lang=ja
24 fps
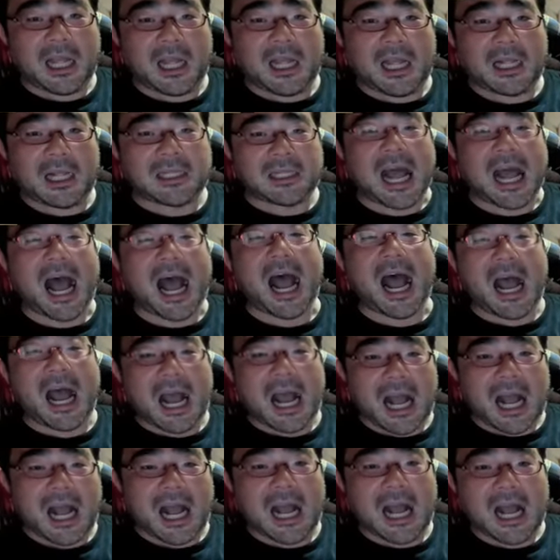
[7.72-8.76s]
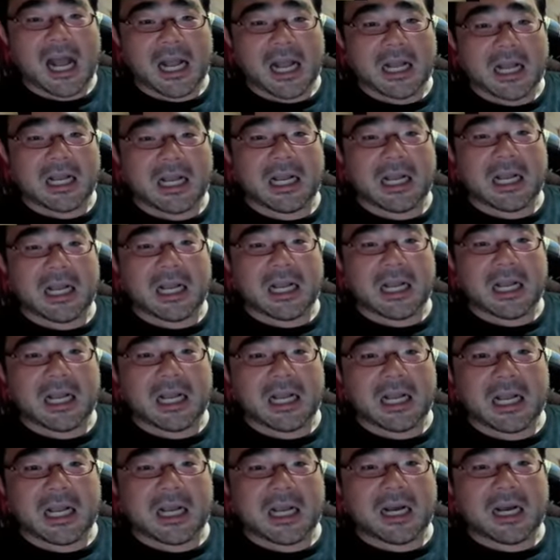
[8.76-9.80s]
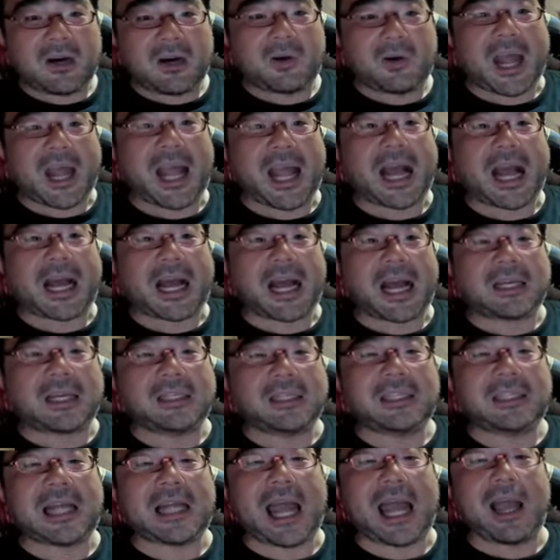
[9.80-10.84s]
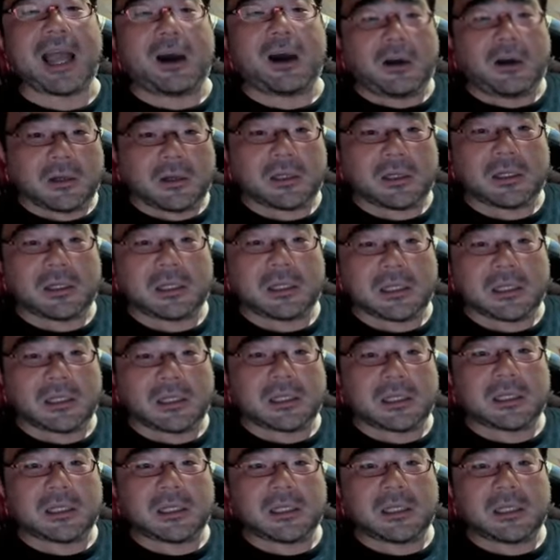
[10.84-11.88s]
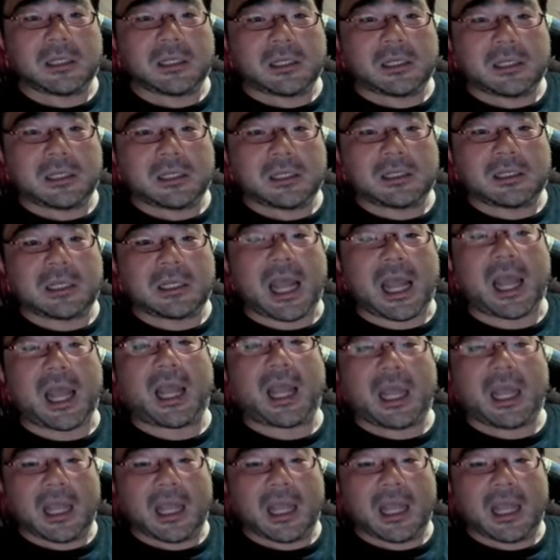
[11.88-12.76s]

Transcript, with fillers: なあ、俺が書くんだよ。ねえ。